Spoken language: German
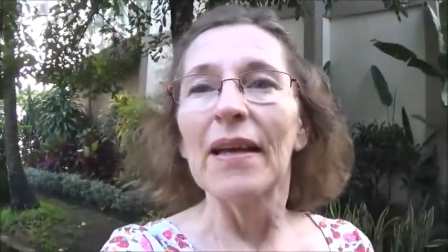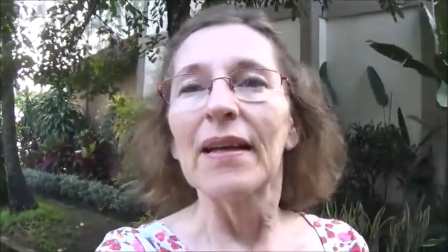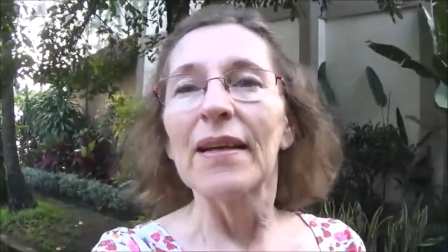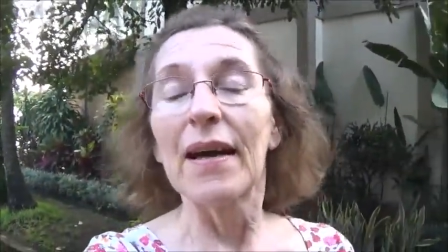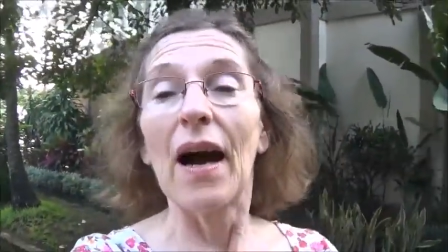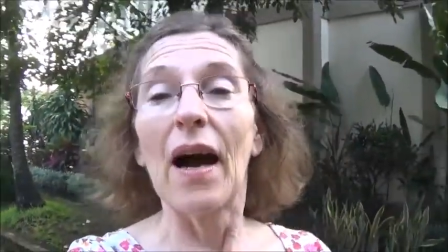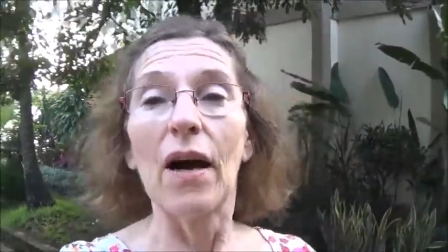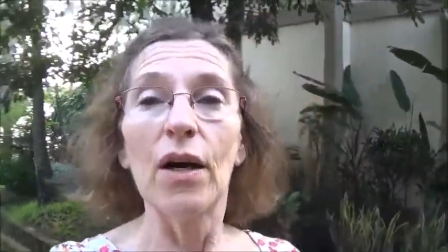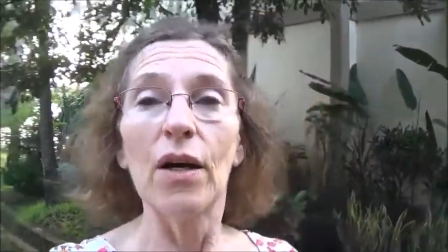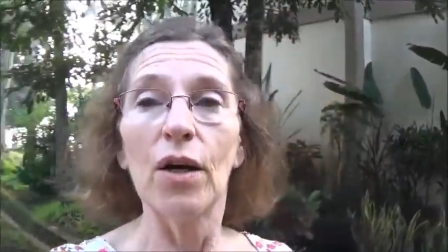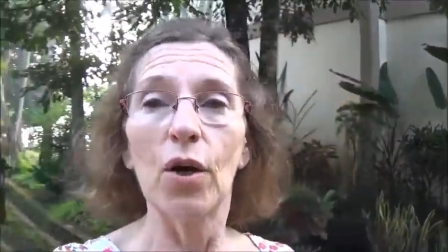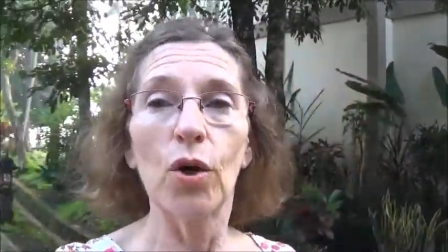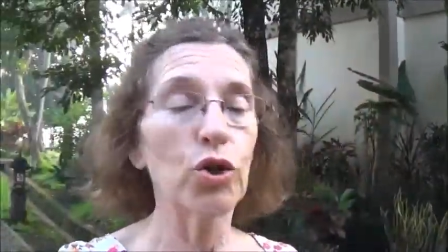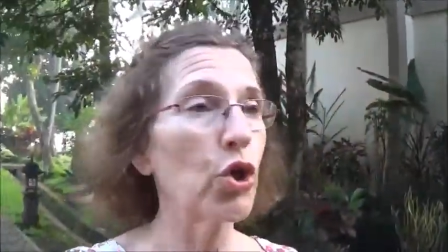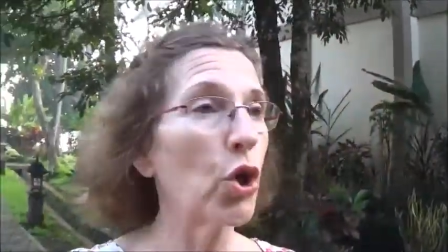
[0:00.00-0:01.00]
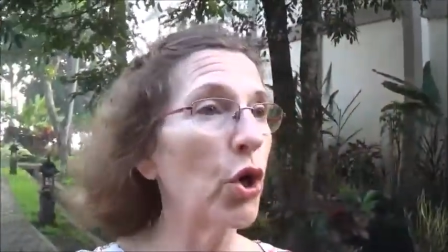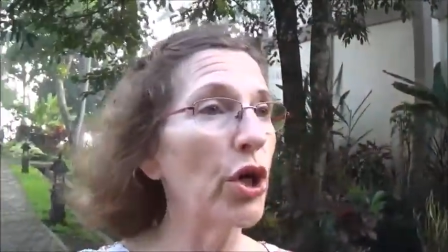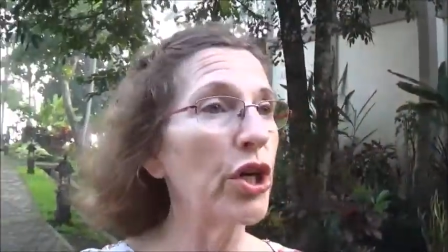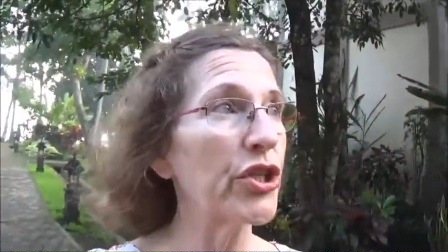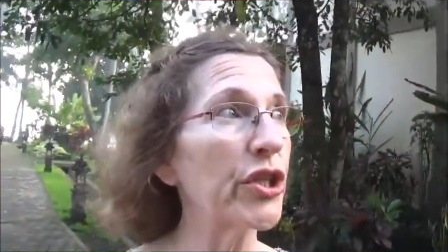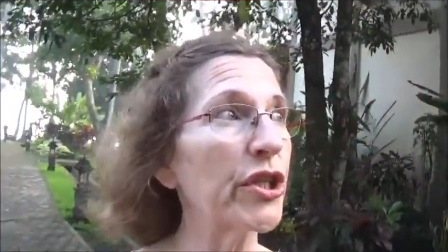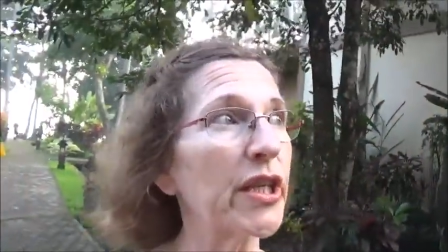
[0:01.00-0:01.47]
Ja, und
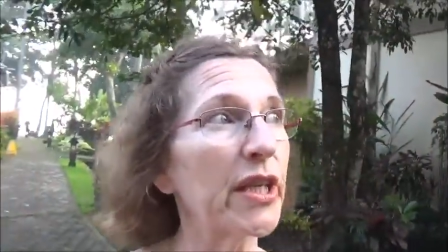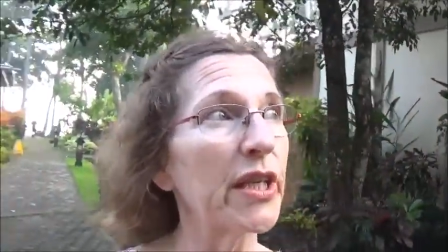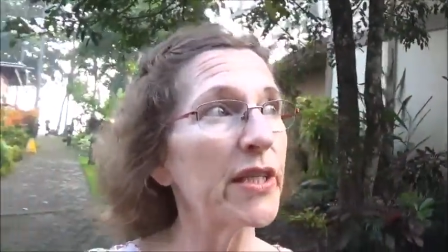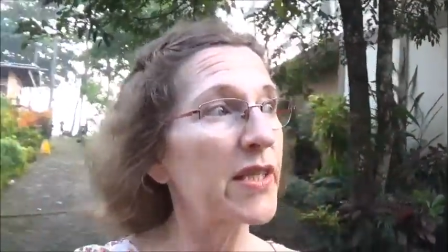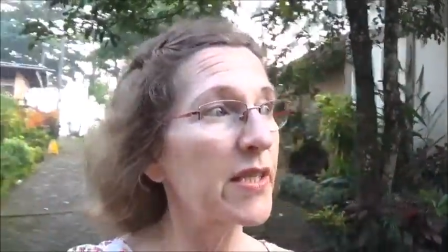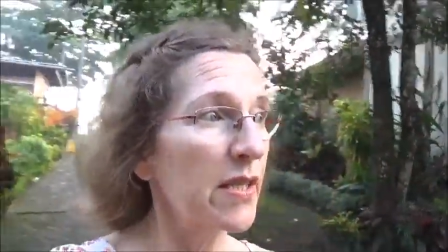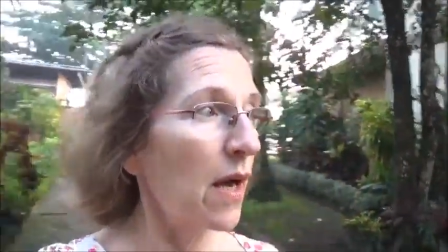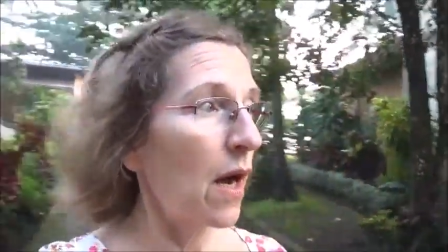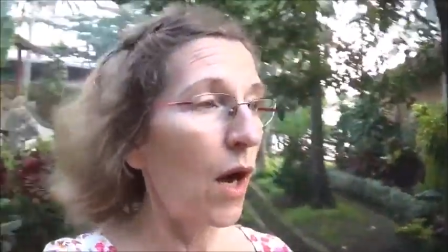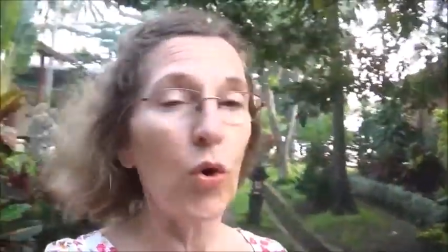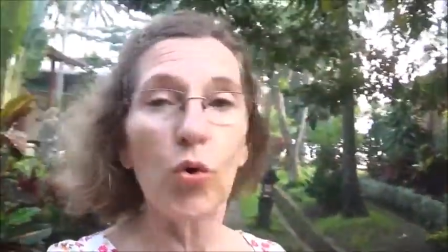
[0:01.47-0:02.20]
heute geht's nach